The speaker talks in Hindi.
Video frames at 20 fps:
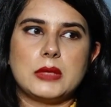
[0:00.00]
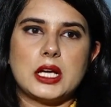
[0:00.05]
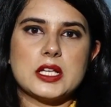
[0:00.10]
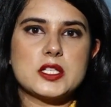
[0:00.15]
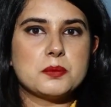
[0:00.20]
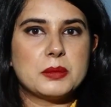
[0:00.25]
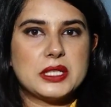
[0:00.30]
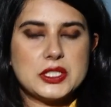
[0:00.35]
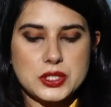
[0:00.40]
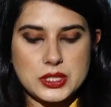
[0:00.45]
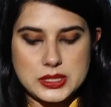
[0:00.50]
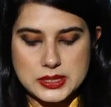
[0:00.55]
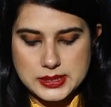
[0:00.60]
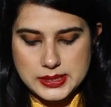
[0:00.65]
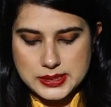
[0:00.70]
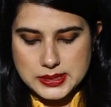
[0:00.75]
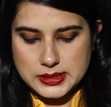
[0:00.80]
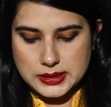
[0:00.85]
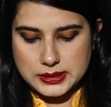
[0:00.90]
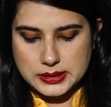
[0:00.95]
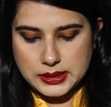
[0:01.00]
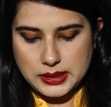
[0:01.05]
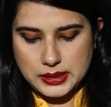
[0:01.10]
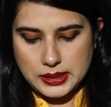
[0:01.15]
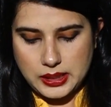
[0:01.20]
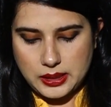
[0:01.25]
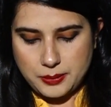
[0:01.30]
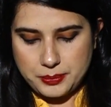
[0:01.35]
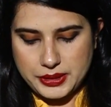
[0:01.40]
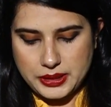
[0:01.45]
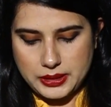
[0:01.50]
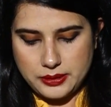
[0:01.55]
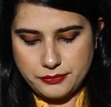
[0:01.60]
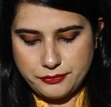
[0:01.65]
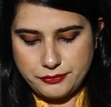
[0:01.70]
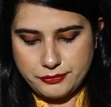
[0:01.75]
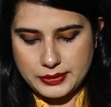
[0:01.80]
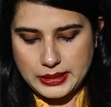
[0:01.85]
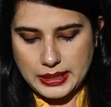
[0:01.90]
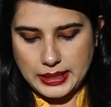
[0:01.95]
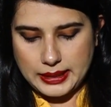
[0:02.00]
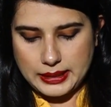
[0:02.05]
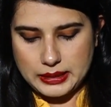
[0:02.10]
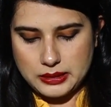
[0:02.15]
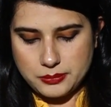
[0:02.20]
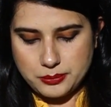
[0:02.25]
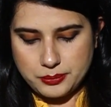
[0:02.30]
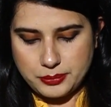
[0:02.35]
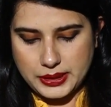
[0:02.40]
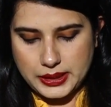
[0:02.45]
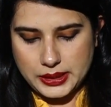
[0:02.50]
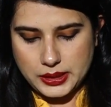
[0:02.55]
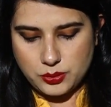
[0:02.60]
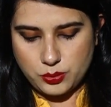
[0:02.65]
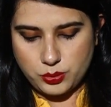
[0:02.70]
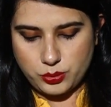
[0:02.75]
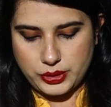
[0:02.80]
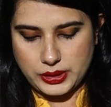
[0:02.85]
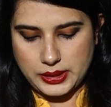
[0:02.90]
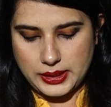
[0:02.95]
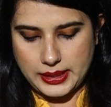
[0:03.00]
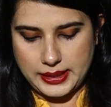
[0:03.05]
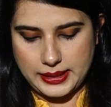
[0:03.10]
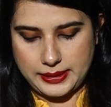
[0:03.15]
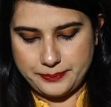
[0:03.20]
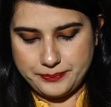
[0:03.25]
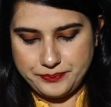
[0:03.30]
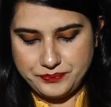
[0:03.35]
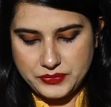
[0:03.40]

असमंजस की स्थिति अभी फ़िलहाल बनी हुई है